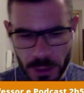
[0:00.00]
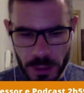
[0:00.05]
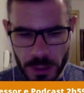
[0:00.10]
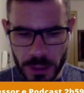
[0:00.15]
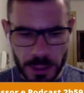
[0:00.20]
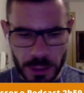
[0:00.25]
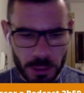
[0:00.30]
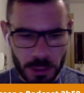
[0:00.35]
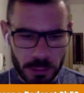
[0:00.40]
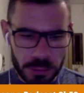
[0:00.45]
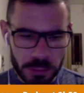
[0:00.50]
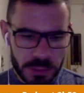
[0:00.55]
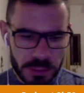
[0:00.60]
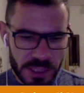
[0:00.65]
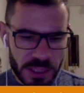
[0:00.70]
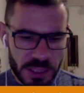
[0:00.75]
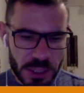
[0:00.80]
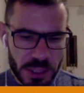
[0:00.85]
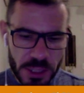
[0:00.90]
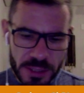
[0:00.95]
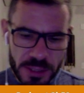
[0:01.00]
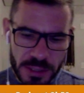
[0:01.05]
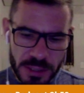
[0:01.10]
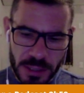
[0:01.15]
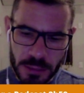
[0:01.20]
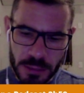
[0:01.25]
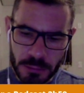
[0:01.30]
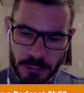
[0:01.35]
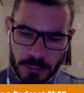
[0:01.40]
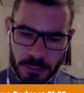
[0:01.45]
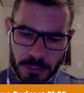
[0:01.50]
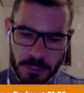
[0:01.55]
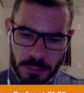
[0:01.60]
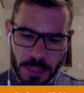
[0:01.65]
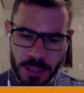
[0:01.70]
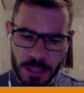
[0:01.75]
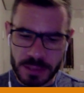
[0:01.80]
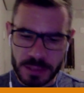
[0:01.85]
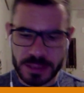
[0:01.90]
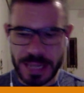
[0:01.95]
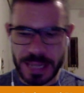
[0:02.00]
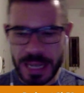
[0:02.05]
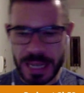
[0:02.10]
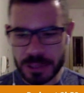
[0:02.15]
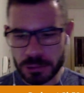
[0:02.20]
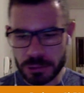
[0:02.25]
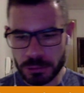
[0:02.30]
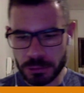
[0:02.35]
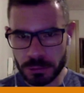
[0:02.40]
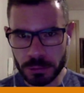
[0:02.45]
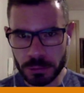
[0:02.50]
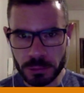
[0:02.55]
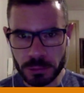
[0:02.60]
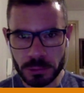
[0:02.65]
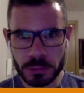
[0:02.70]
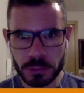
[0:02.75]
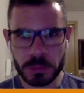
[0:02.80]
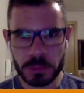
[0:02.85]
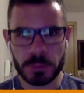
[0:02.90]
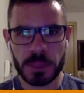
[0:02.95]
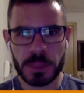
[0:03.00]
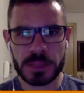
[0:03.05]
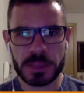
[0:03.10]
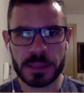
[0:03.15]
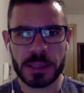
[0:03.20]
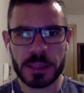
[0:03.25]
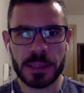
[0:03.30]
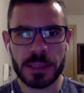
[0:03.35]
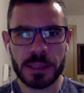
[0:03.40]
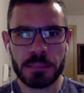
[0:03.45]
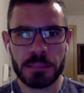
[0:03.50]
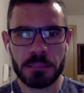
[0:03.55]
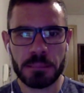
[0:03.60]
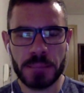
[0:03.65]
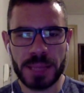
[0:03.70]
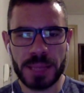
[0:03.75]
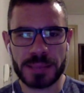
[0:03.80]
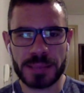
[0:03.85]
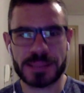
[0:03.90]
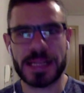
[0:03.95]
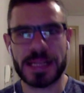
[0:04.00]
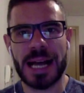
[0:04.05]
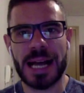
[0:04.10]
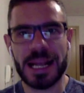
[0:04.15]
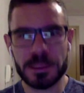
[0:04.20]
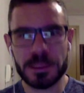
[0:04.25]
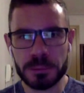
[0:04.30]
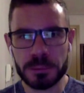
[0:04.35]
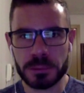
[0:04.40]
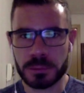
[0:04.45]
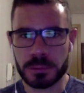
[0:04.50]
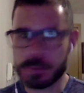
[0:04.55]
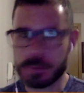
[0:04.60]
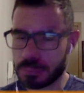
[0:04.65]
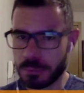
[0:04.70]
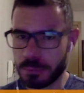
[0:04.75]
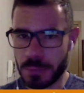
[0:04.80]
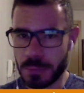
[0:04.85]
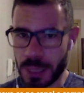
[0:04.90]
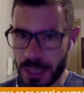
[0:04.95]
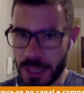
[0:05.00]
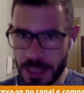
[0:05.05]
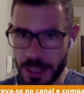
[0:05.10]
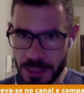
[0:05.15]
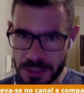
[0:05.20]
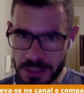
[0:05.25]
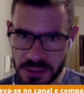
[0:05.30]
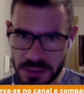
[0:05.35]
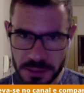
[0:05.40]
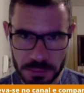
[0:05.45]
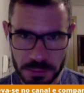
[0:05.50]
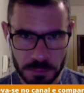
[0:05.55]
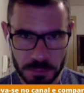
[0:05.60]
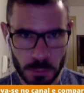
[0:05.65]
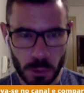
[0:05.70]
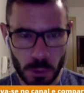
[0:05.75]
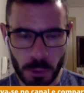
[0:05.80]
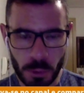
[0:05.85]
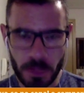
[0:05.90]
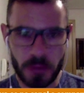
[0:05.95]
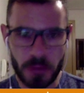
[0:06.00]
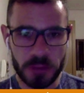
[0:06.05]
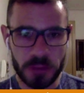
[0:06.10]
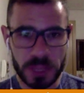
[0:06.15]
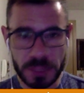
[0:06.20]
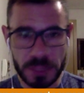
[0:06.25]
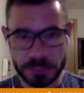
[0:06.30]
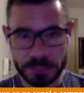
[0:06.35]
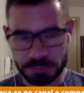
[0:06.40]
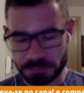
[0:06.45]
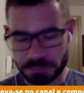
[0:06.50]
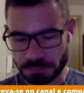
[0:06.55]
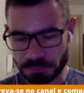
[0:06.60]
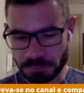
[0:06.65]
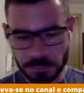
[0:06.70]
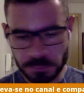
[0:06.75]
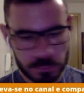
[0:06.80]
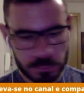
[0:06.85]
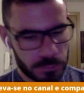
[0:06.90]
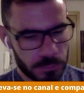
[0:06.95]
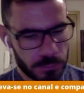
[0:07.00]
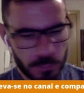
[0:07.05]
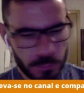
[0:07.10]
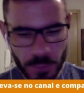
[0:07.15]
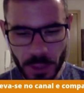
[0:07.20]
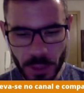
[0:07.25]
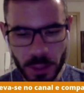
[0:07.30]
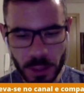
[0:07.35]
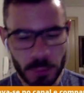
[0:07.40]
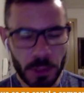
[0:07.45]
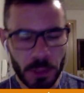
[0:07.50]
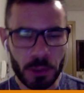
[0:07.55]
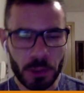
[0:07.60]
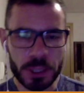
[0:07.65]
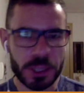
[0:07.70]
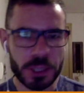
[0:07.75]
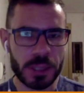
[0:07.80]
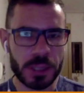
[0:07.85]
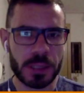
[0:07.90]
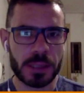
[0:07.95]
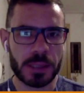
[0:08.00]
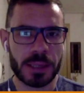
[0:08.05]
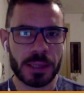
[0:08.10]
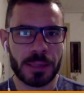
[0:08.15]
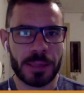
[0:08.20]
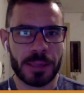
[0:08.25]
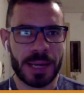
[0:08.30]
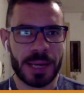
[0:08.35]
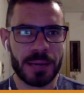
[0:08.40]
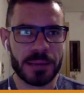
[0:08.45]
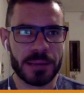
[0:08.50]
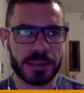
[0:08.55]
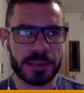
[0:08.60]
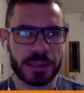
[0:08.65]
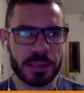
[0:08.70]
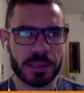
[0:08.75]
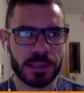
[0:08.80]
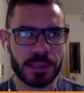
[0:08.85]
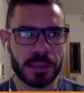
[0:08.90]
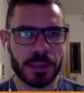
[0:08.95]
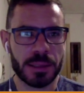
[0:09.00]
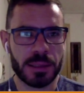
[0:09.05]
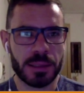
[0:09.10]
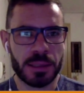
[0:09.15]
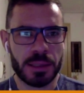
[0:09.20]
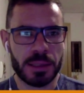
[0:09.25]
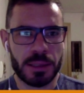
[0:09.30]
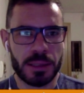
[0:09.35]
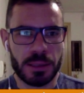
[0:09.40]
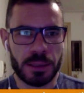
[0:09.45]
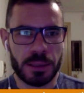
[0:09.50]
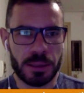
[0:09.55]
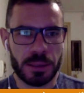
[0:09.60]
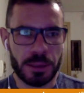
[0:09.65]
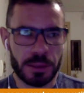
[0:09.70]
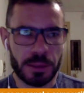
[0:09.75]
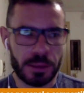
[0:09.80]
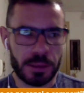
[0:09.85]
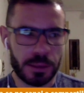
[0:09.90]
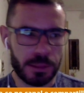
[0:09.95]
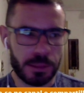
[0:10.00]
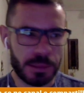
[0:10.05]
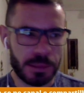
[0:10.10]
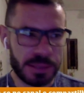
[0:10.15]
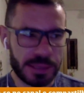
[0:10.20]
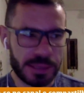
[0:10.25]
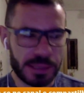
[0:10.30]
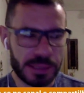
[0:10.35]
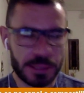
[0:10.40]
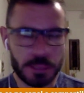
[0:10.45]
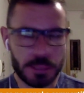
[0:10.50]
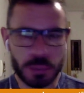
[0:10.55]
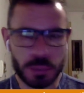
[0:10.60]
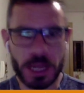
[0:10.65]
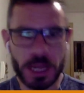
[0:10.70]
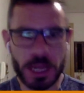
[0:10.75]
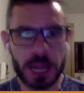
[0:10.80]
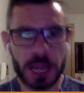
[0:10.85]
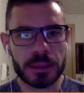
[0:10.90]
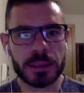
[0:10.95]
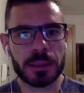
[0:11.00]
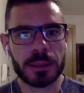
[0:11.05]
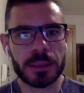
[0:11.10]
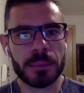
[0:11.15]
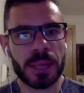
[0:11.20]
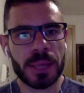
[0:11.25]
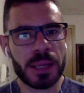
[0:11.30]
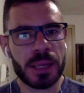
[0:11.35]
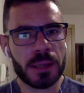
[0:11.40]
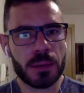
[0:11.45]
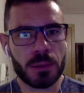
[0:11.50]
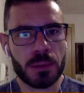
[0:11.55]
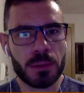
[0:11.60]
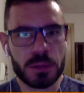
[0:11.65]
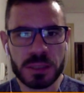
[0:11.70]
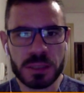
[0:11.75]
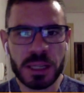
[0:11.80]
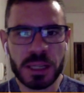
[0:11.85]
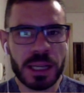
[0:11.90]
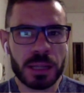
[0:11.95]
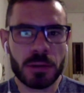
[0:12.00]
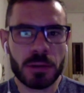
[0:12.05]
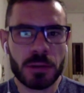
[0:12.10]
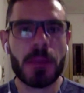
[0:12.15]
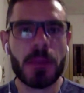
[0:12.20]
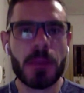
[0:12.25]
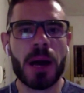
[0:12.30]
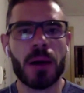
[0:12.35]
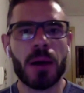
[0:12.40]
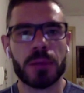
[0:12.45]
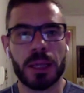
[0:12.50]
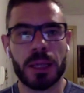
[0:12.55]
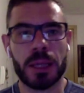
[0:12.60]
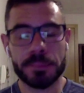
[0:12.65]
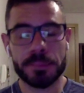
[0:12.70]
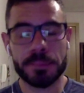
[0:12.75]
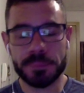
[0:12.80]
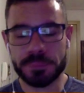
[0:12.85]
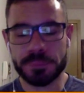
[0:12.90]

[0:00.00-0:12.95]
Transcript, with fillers: E eu senti, assim, um cansaço bastante pesado, mas como eu vinha de uma rotina de trabalho, assim, uh, bastante puxada também, eu considerei normal, né?